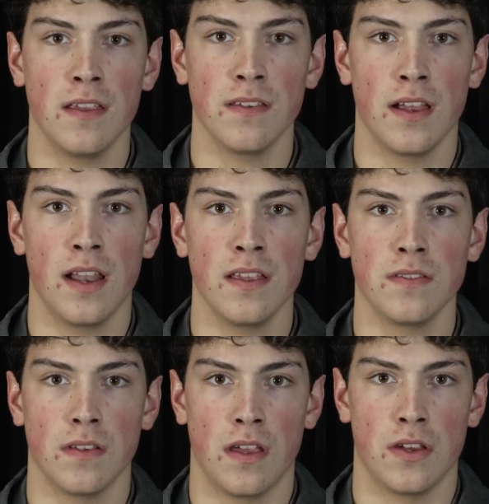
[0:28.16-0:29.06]
sur la
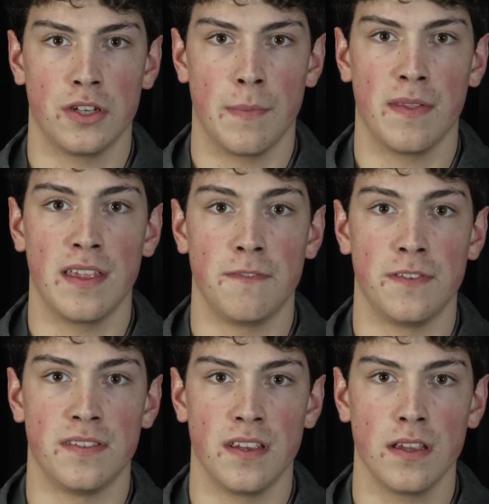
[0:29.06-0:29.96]
glace. Euh, je suis capable d'être
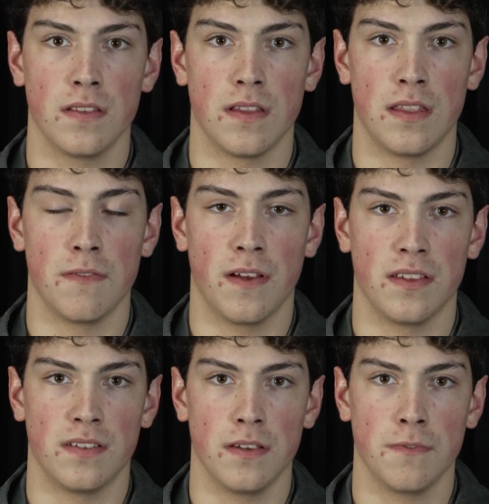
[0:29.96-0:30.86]
physique, d'être
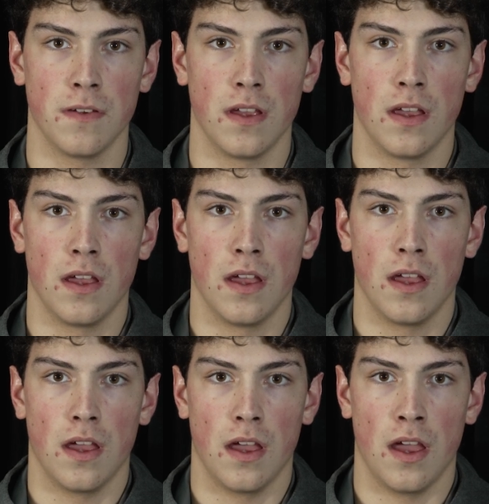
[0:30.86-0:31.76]
défensif.
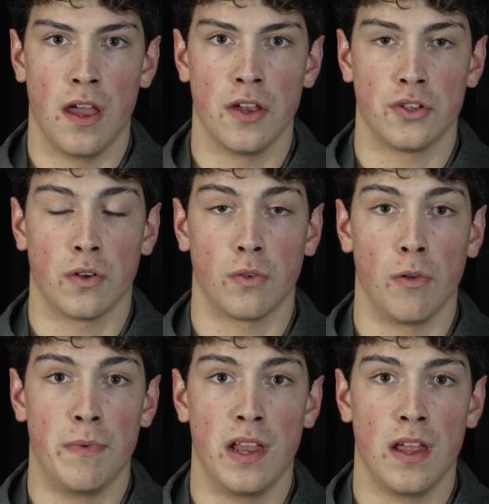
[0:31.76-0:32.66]
Euh, je
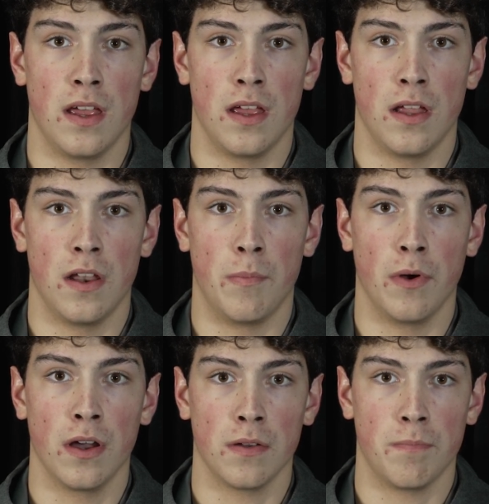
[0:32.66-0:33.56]
contrôle bien le,
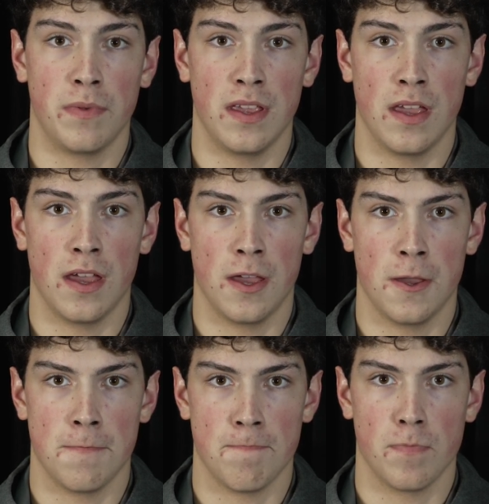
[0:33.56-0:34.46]
puck. Puis
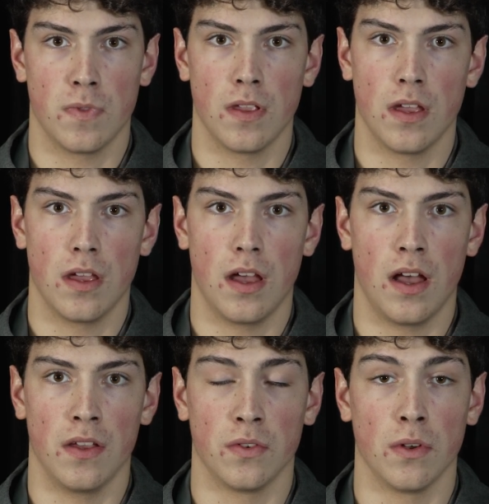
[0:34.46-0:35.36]

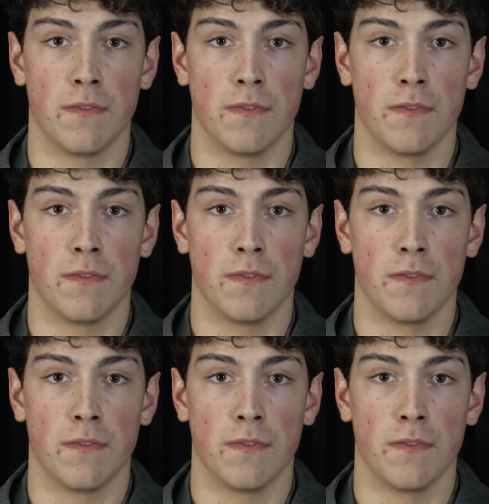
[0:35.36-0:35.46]
en zone